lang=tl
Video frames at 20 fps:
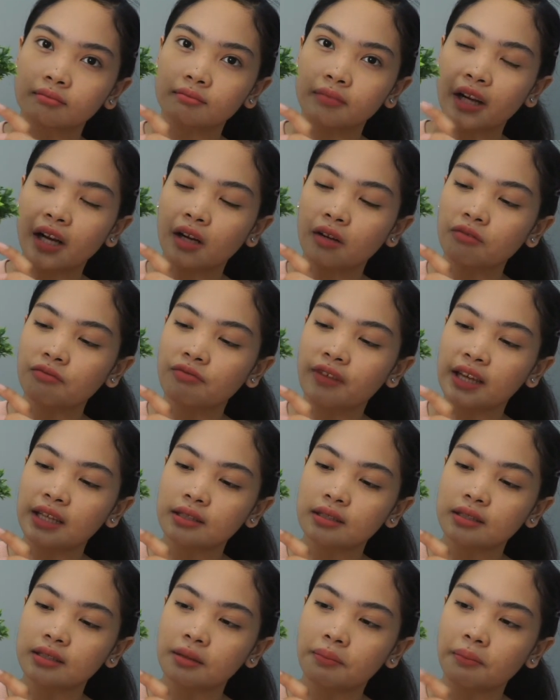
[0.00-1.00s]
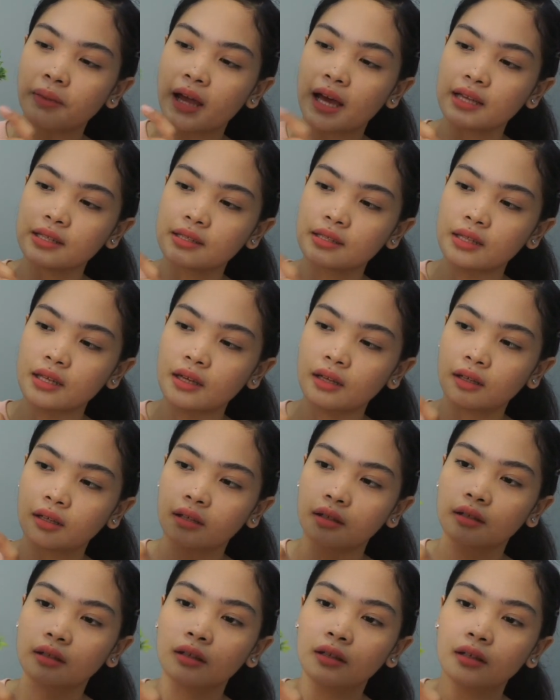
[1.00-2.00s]
parang base na plastic.
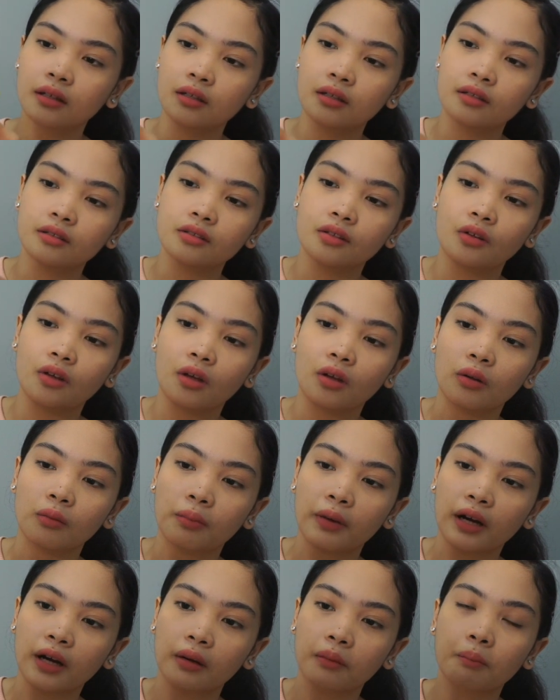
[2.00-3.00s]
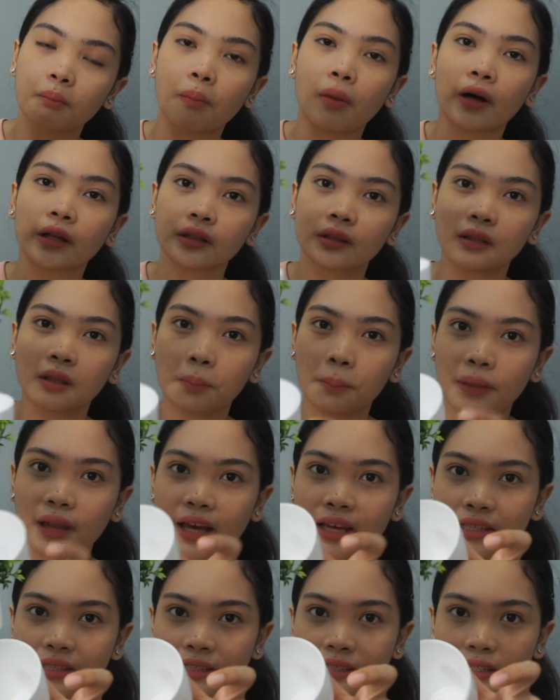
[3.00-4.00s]
Kaya parang pot na
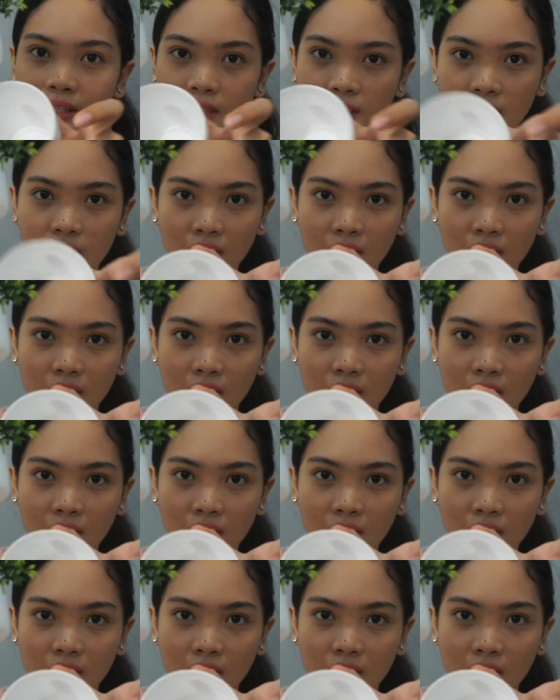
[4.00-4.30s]
plastic.